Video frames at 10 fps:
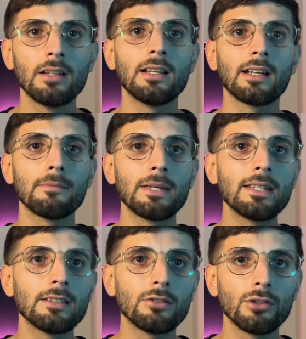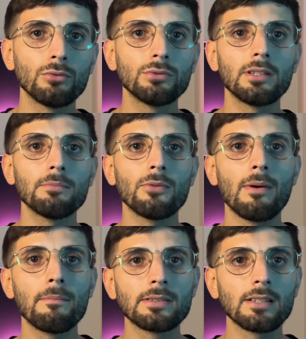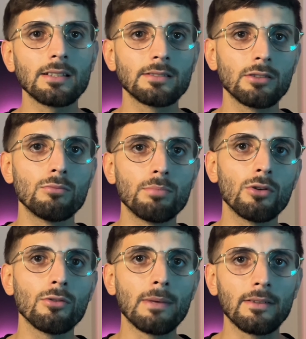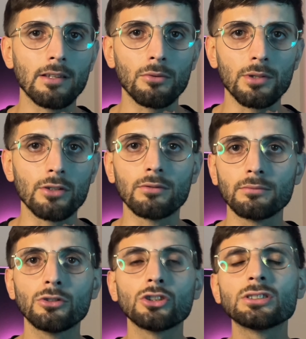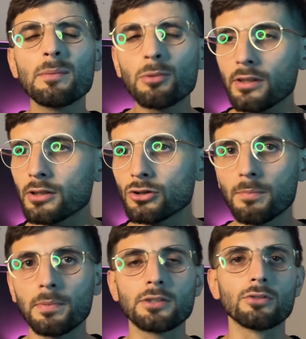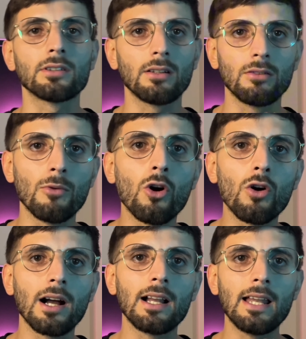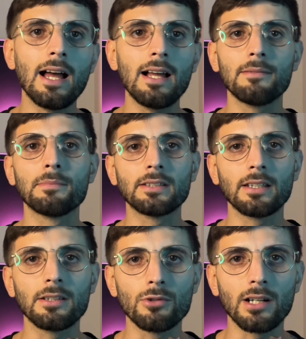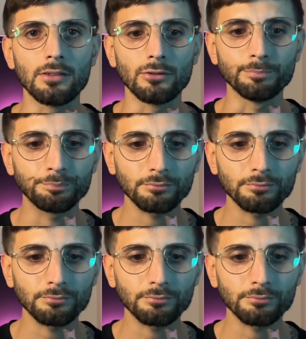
la que me dentro de un tiempo va a empezar a hacer un poco más de ruido. No sé por qué sospecho. Ojalá me esté equivocando.